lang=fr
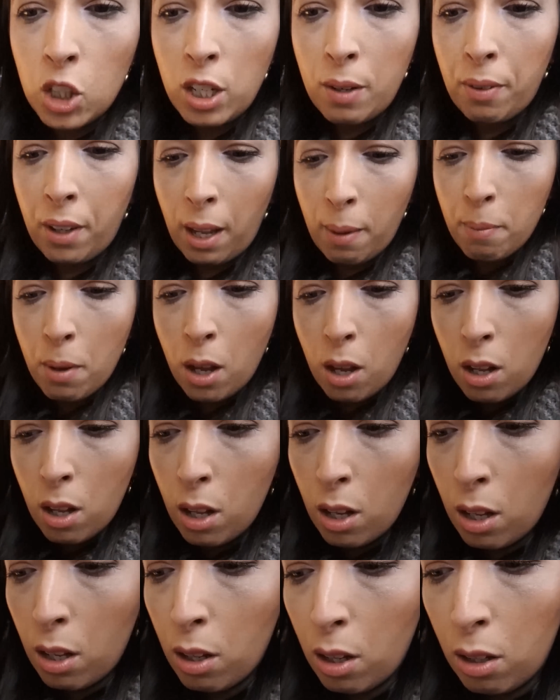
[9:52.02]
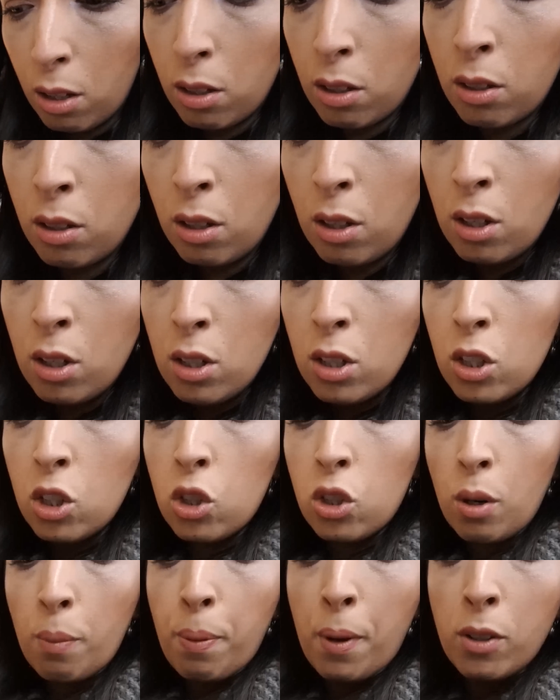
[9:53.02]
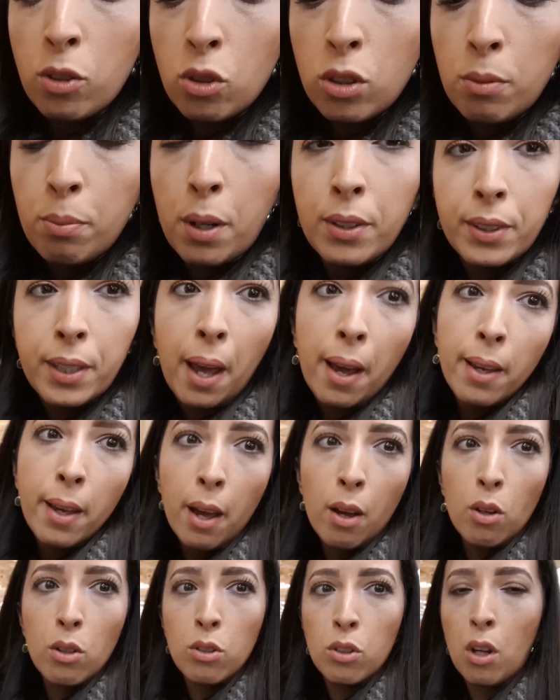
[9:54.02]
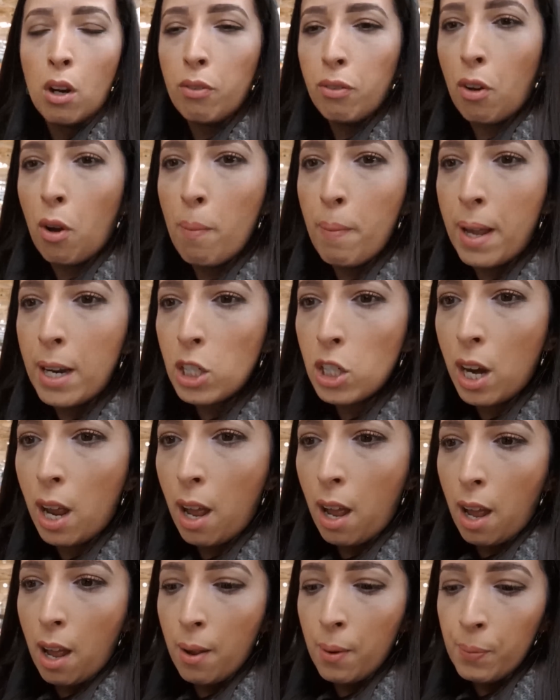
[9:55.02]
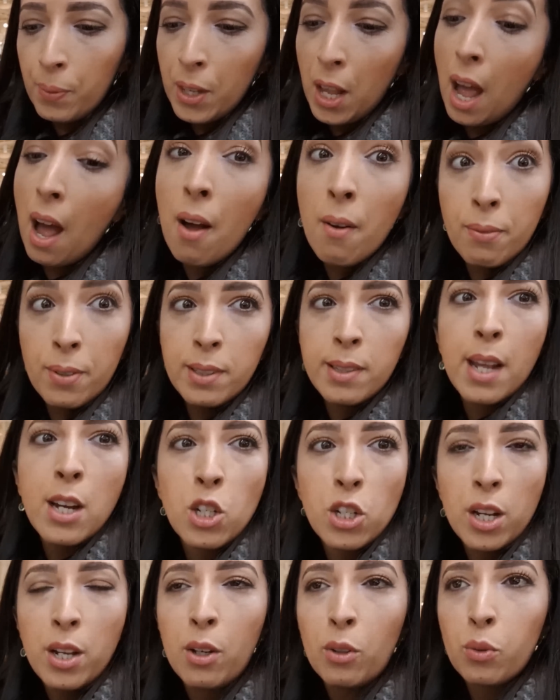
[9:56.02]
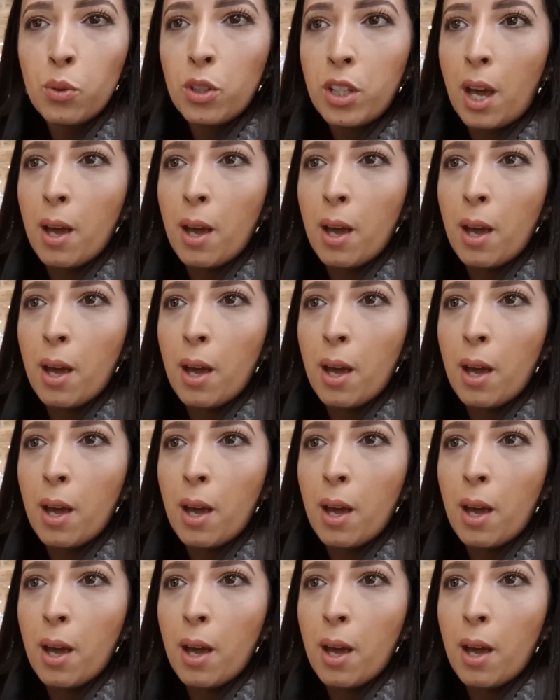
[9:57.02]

J'ai vraiment, je pense, une bonne carrière euh, dans le fromage à, envisager, en tout